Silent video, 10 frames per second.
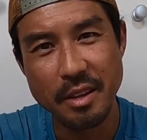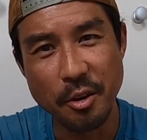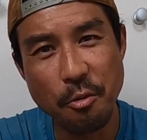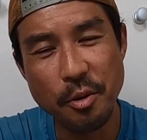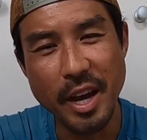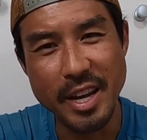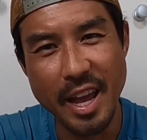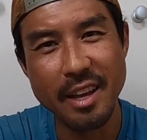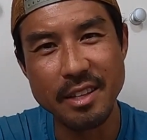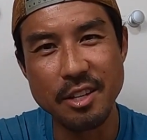で、今回
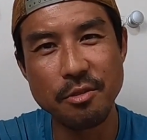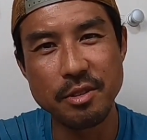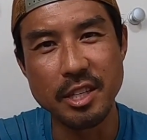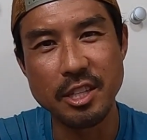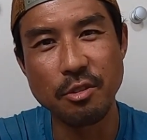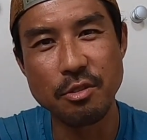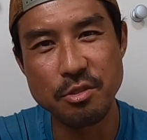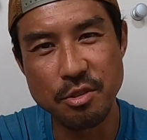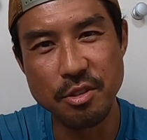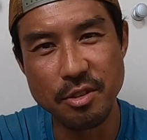ね、日本に帰国
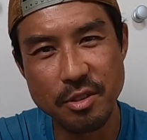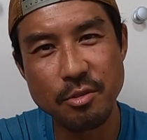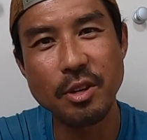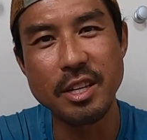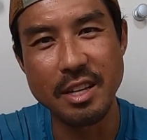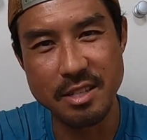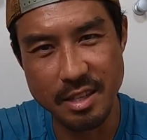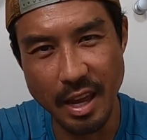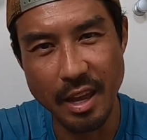する時にです